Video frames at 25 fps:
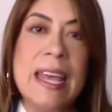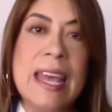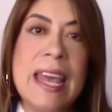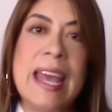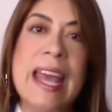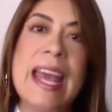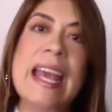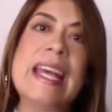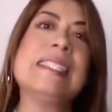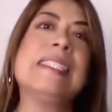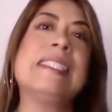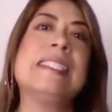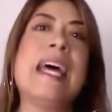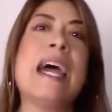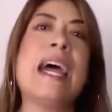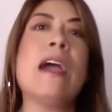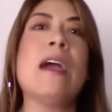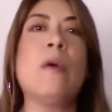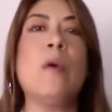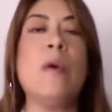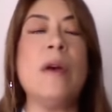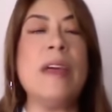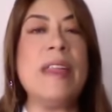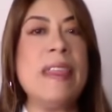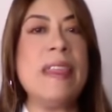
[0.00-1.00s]
que está
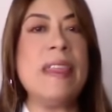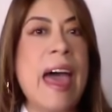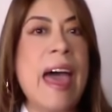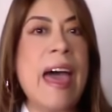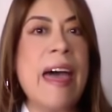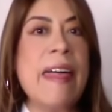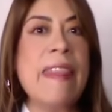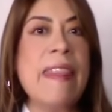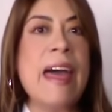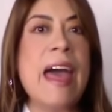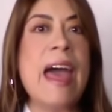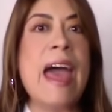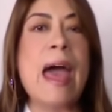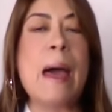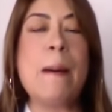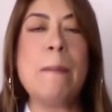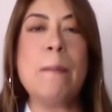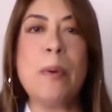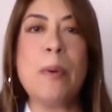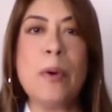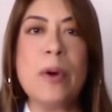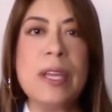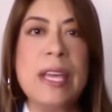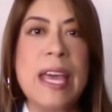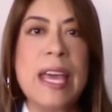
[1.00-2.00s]
cuidada,
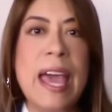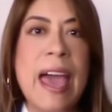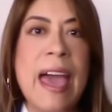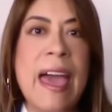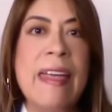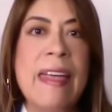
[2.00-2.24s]
apoyada,